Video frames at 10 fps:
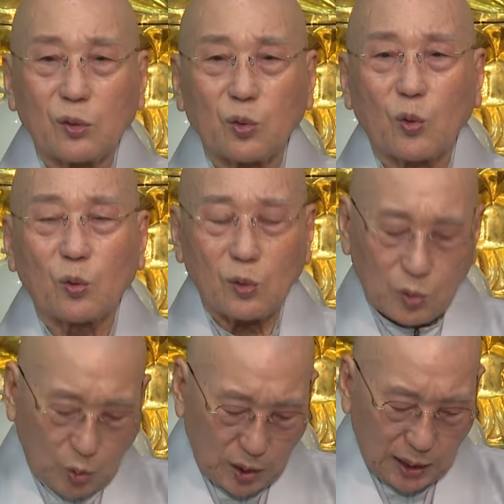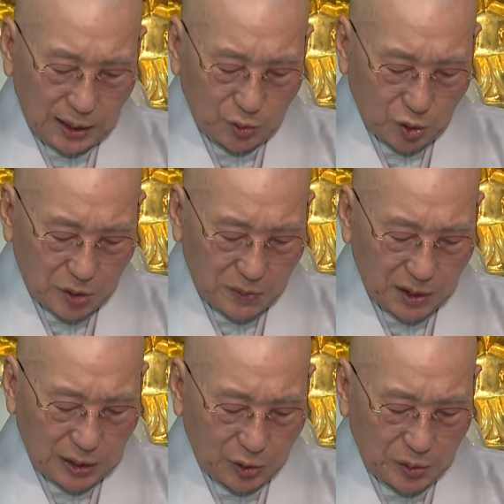돈을 돈에 대한 욕심이
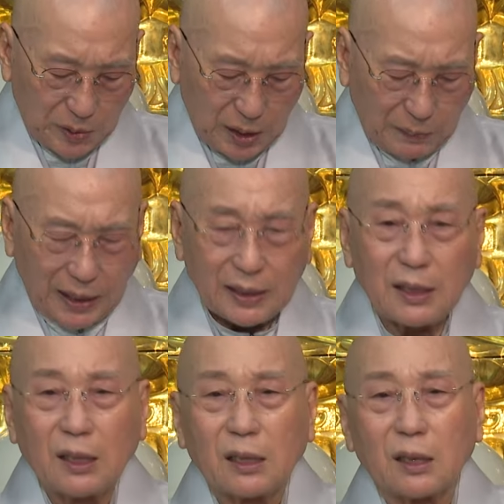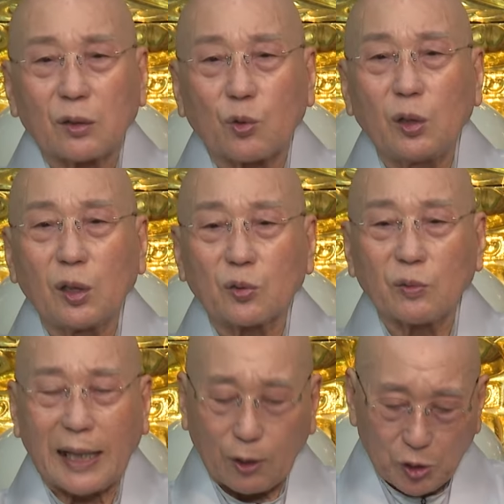채워지면 아마 권력도
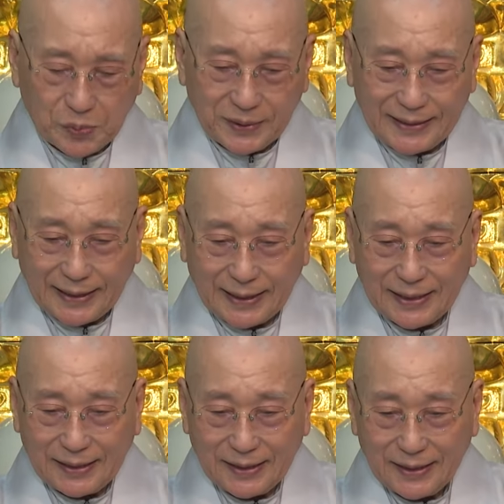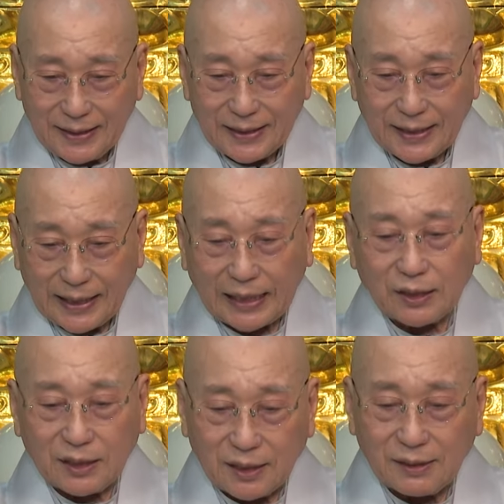갖고 싶은 생각이 예,
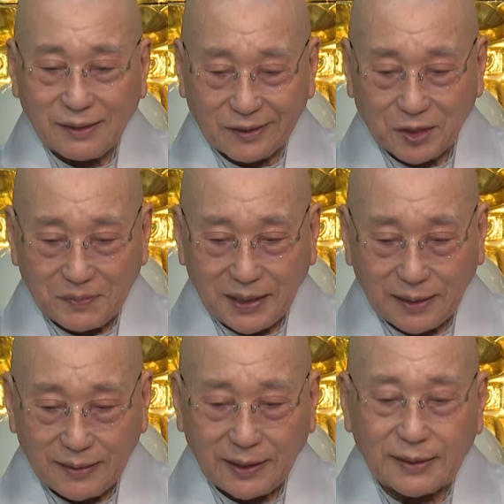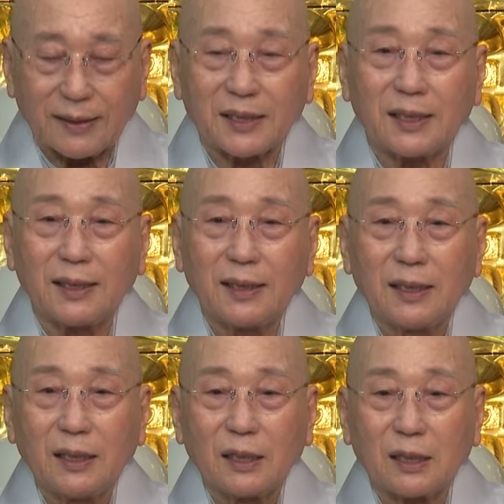가득지는것 같습니다. 그런데 그것이
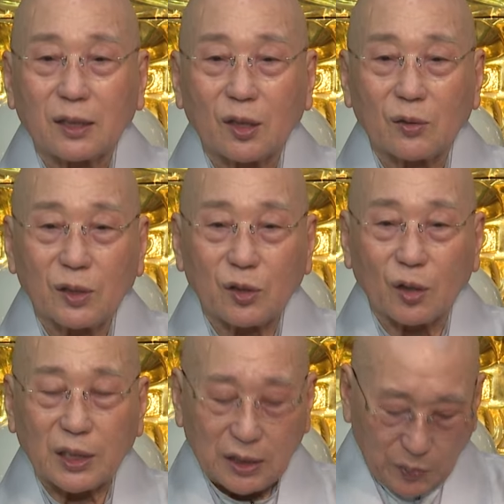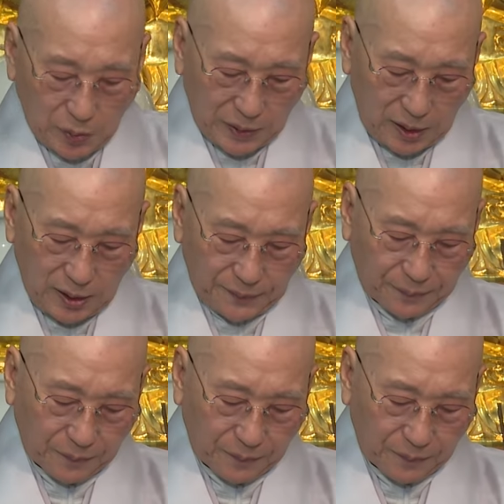결국 역사에서 보면은